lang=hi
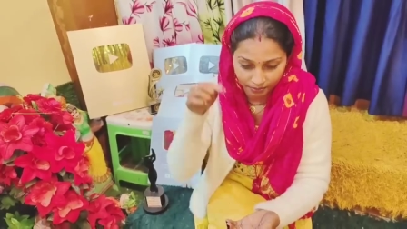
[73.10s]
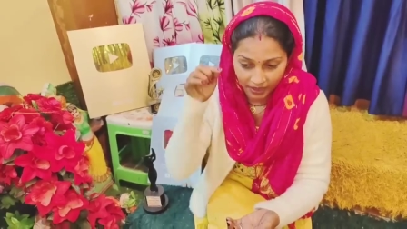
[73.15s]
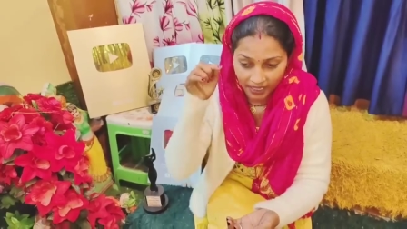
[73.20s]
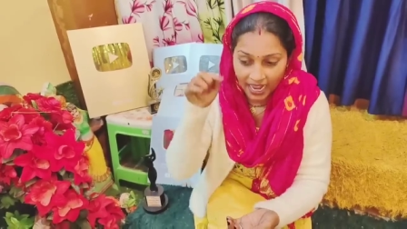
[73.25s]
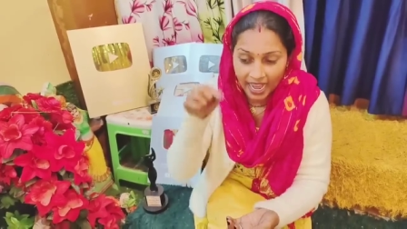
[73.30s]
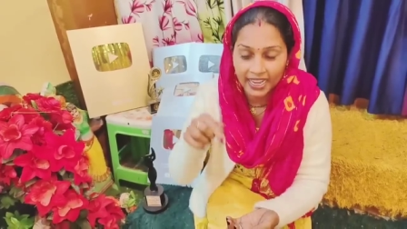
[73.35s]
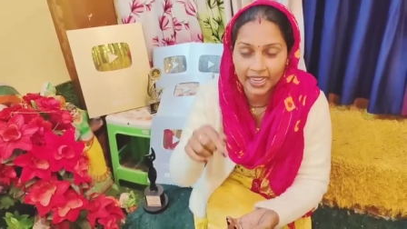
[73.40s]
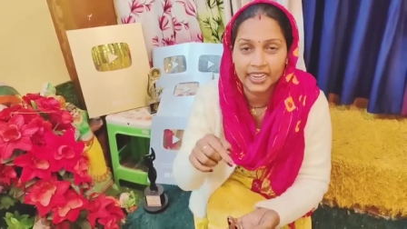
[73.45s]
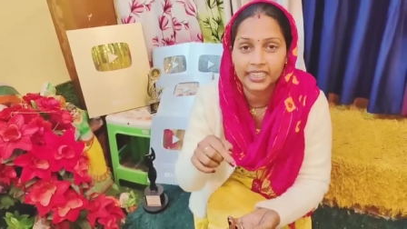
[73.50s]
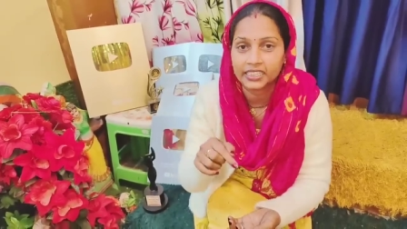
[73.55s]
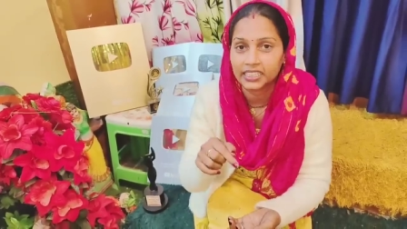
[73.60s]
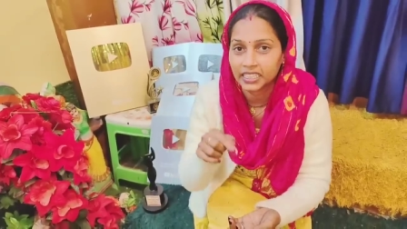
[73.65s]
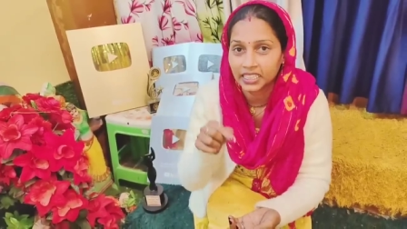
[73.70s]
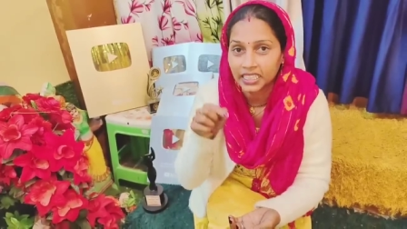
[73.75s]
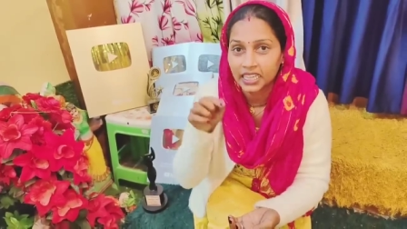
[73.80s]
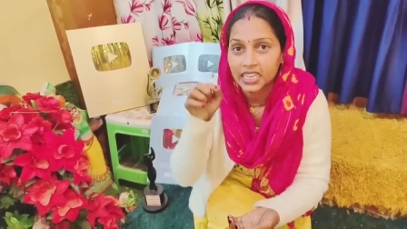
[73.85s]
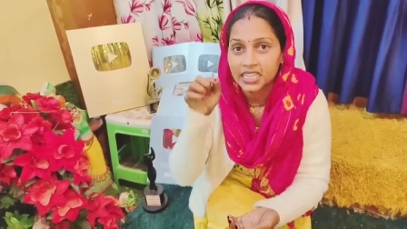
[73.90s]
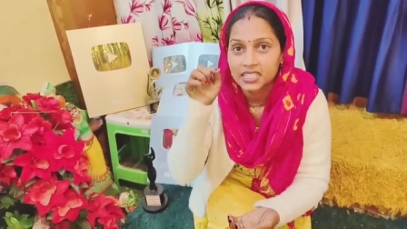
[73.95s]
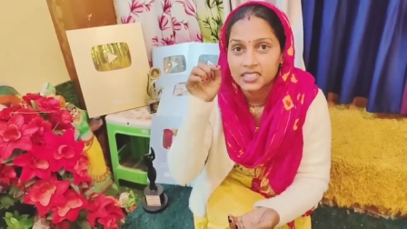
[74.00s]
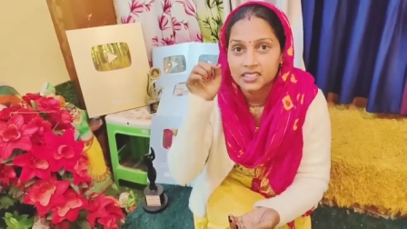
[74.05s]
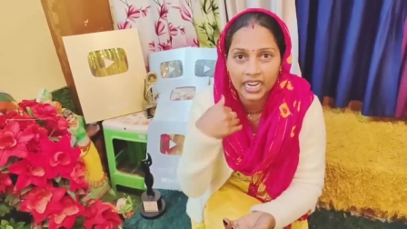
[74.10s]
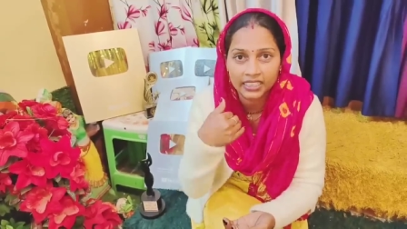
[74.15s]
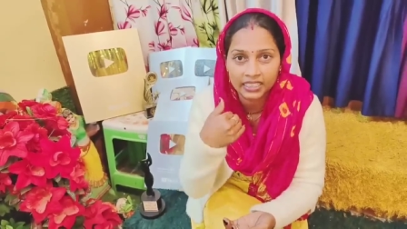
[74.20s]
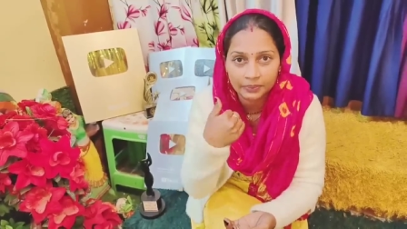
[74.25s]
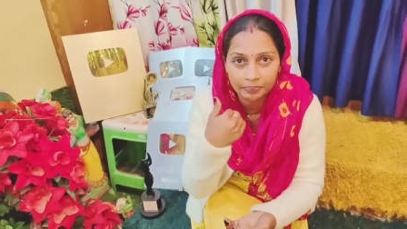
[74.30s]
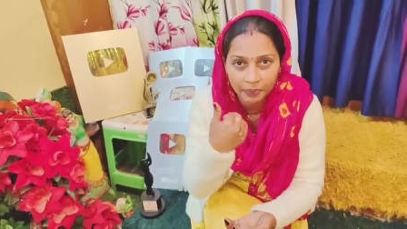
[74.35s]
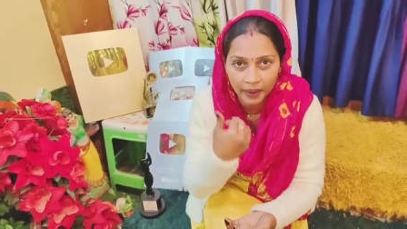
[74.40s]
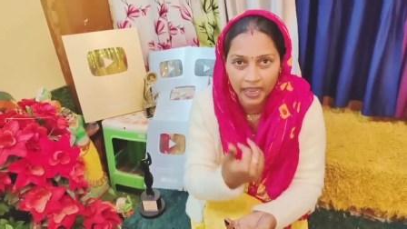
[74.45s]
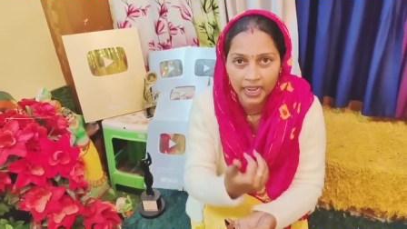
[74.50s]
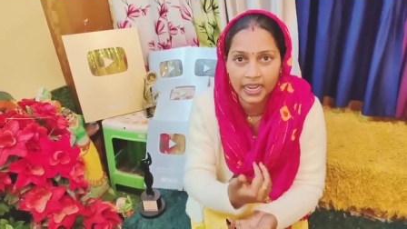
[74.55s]
बना रहे थे चार
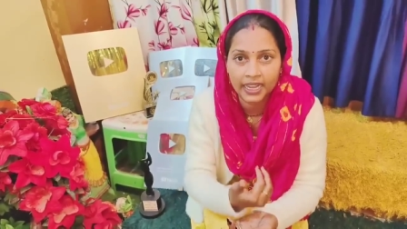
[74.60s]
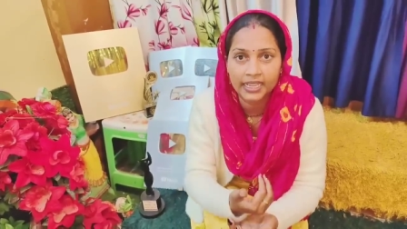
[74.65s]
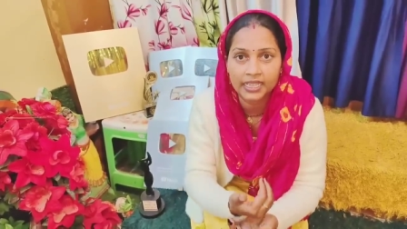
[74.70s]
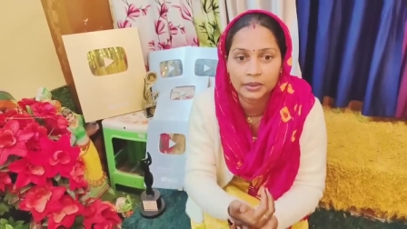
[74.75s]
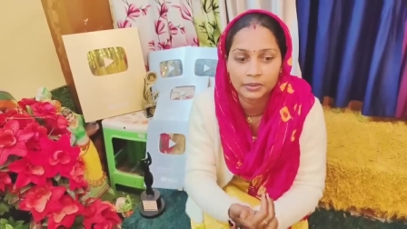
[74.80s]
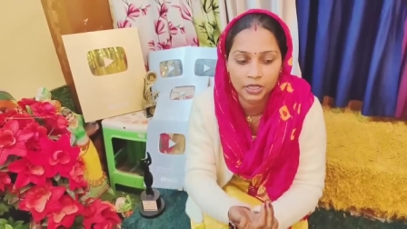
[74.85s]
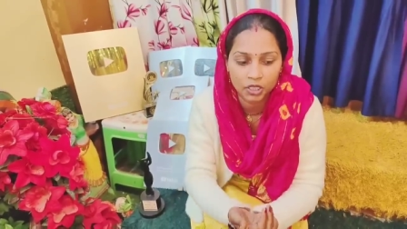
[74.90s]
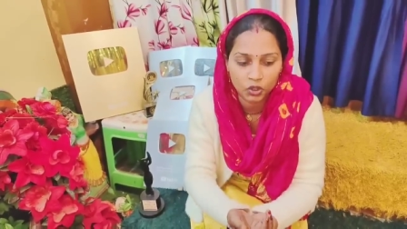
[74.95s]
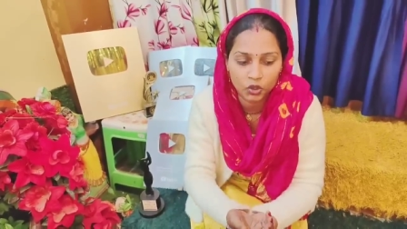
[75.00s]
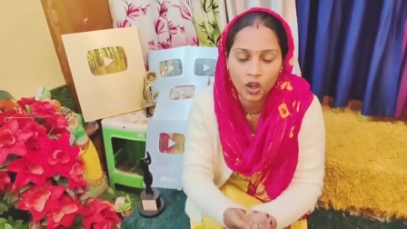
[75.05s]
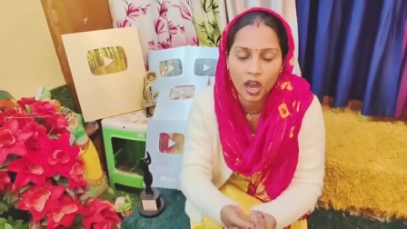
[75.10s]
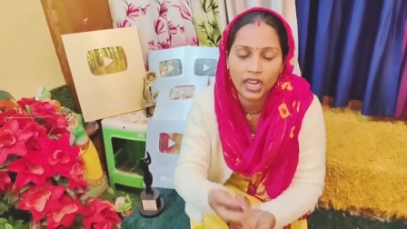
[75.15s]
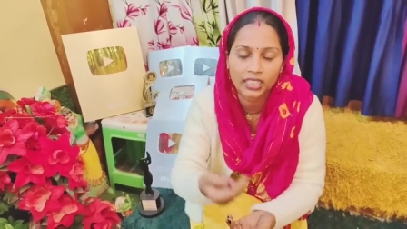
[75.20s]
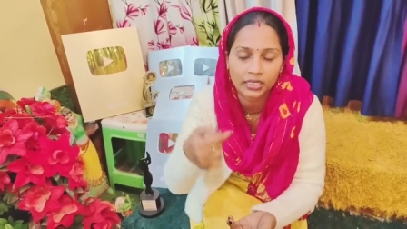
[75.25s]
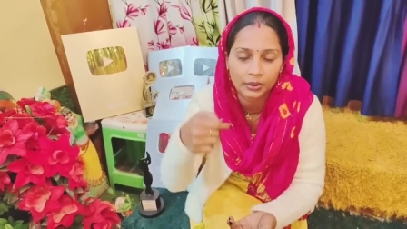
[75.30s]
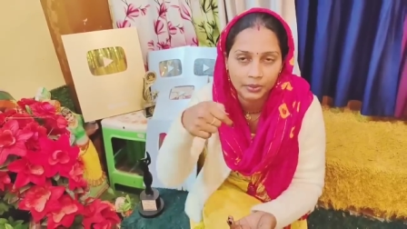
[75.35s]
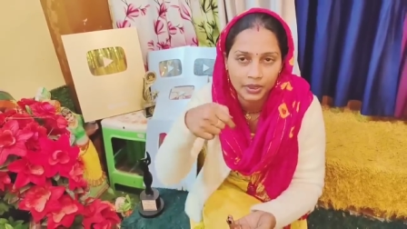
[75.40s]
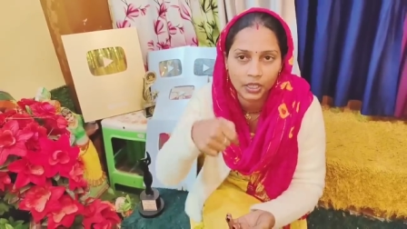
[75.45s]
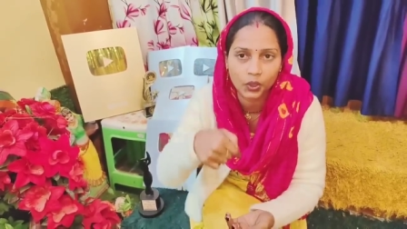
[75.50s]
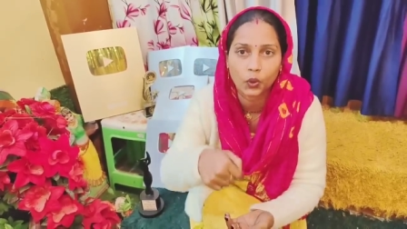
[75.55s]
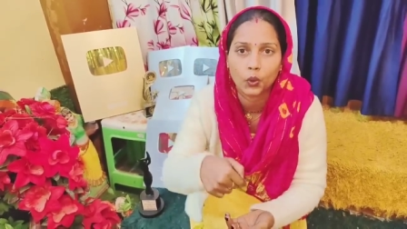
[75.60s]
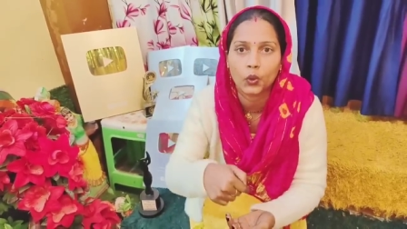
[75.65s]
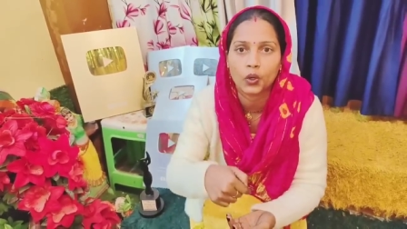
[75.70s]
दिन पहले की वीडियो आज हमने